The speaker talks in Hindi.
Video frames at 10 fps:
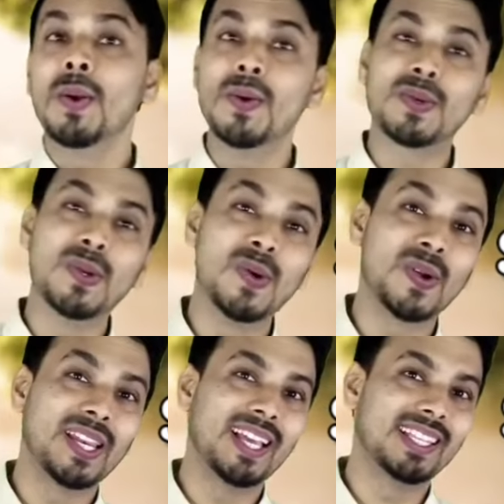कुछ लोगों
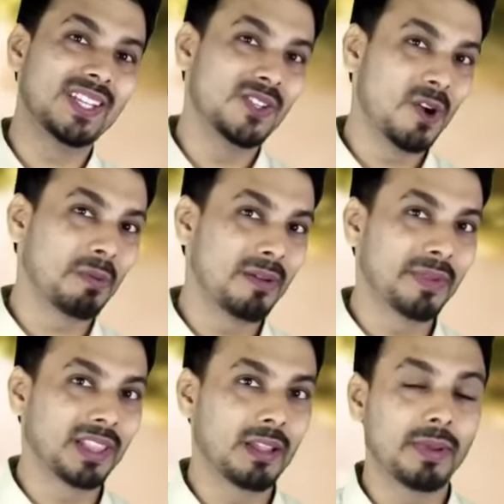के लिए अच्छी जॉब का
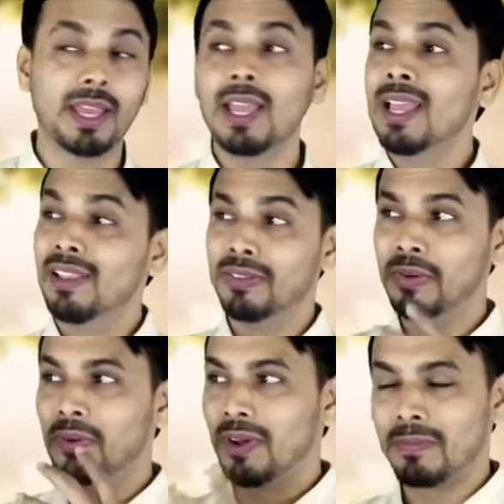मतलब है किसी
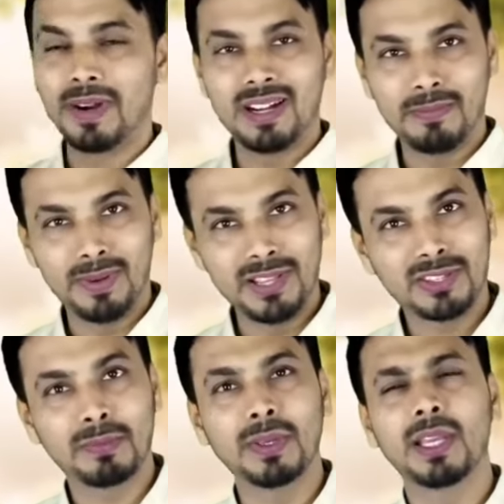कॉरपोरेट
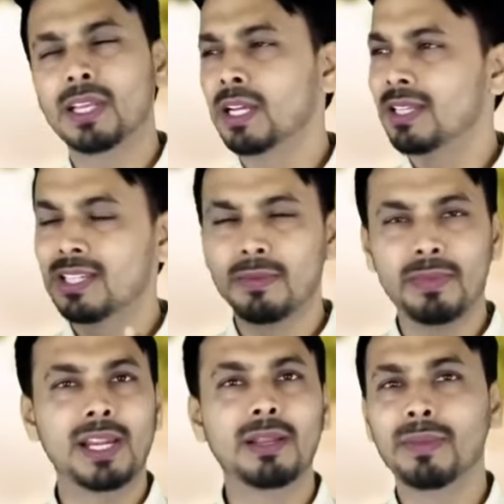प्लेस पे एक अच्छी
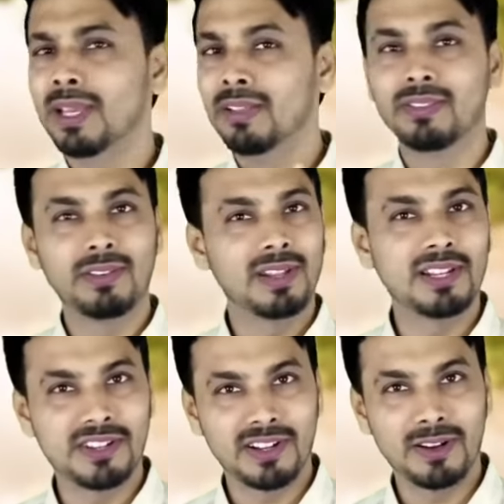बिल्डिंग में एसी
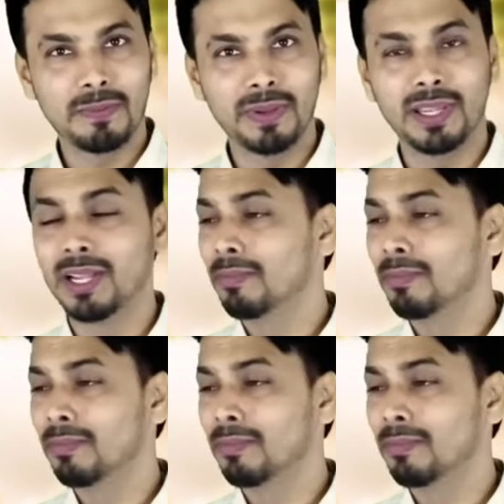वाले जगह पे